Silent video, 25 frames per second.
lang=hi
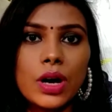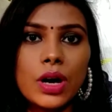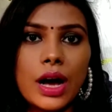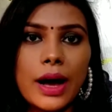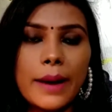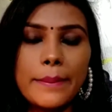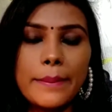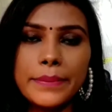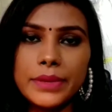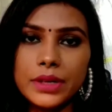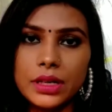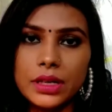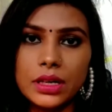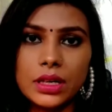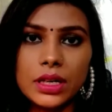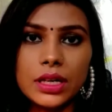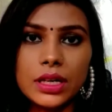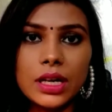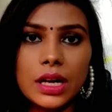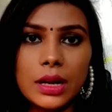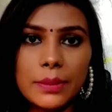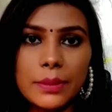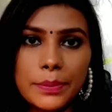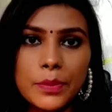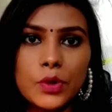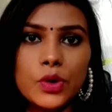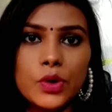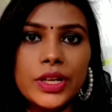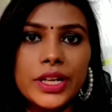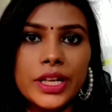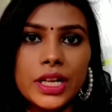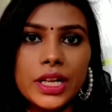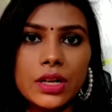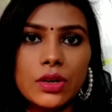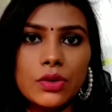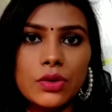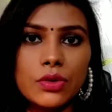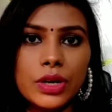आप अगर आपको
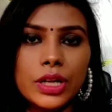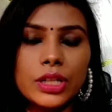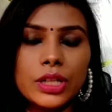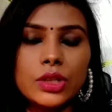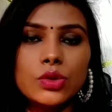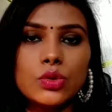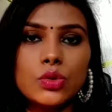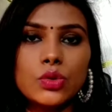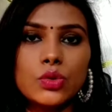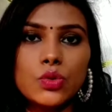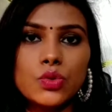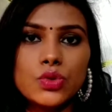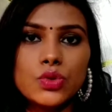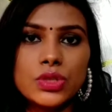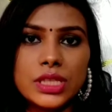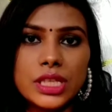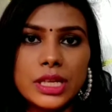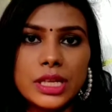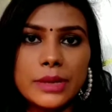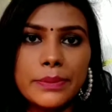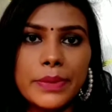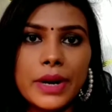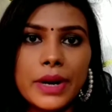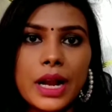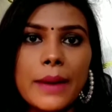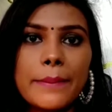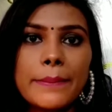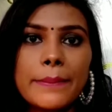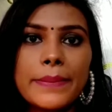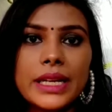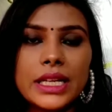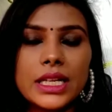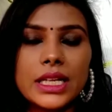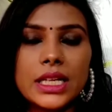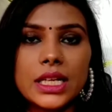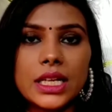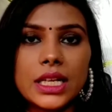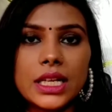लेना होगा तो उस लिंक पर आप
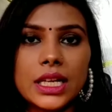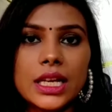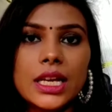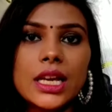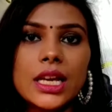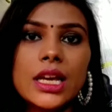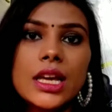क्लिक करके